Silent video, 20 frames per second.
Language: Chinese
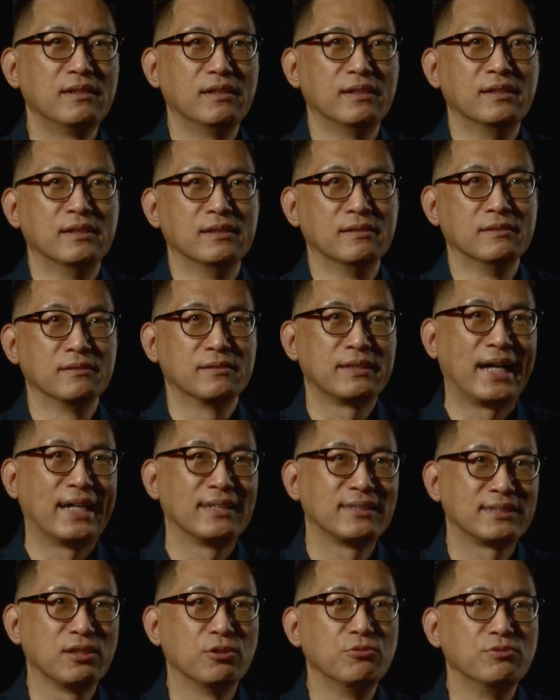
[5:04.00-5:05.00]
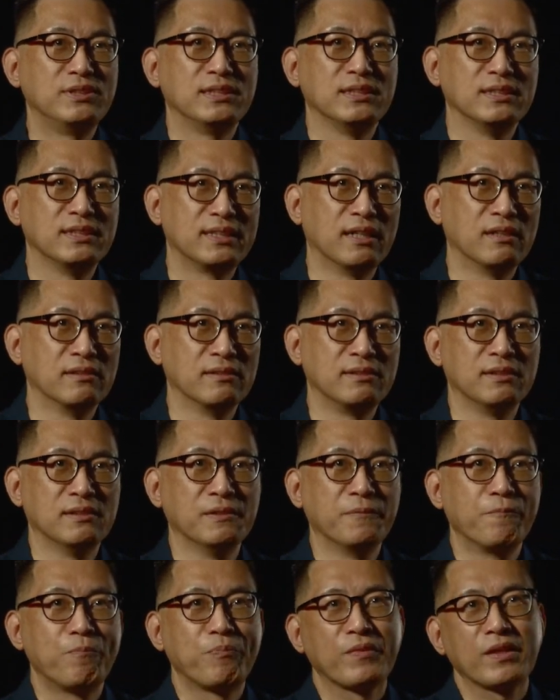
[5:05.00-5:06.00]
呃它收集到的
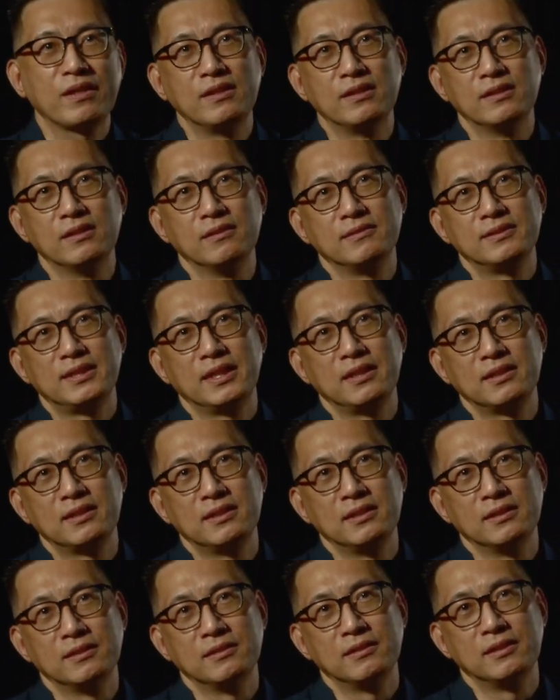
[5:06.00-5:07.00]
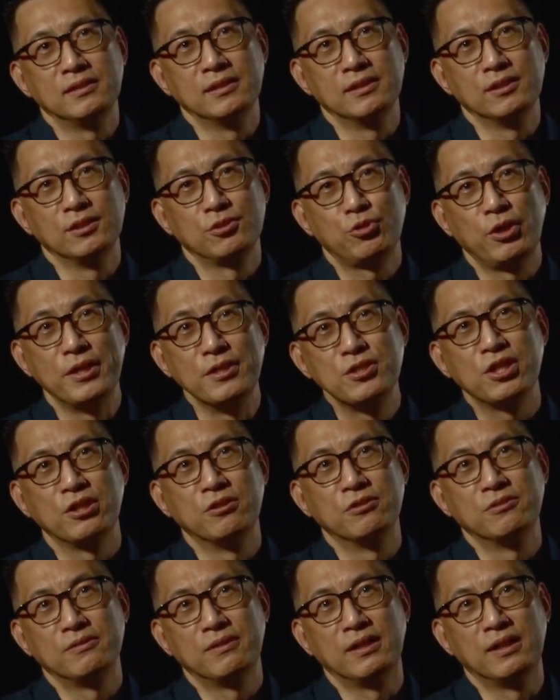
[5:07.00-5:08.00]
呃这个呃全
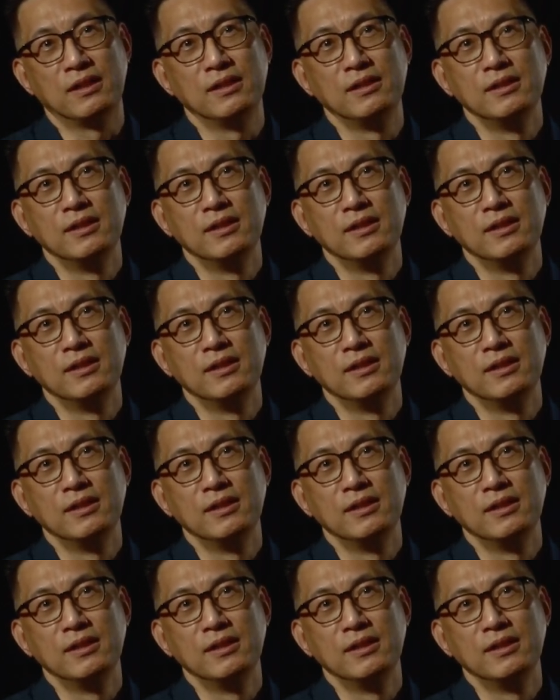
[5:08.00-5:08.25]
球啊。